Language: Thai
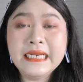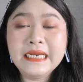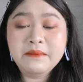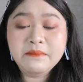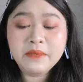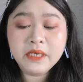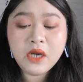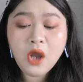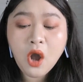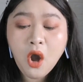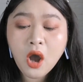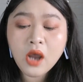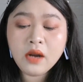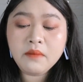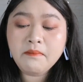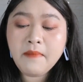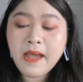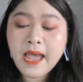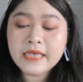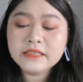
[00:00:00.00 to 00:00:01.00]
กลิ่นมันอ่อน
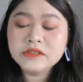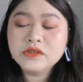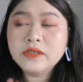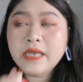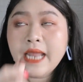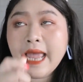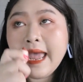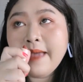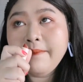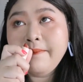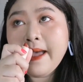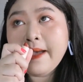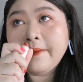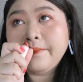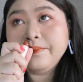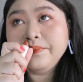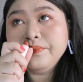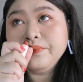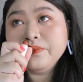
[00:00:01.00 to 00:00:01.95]
มากจนแทบแบบ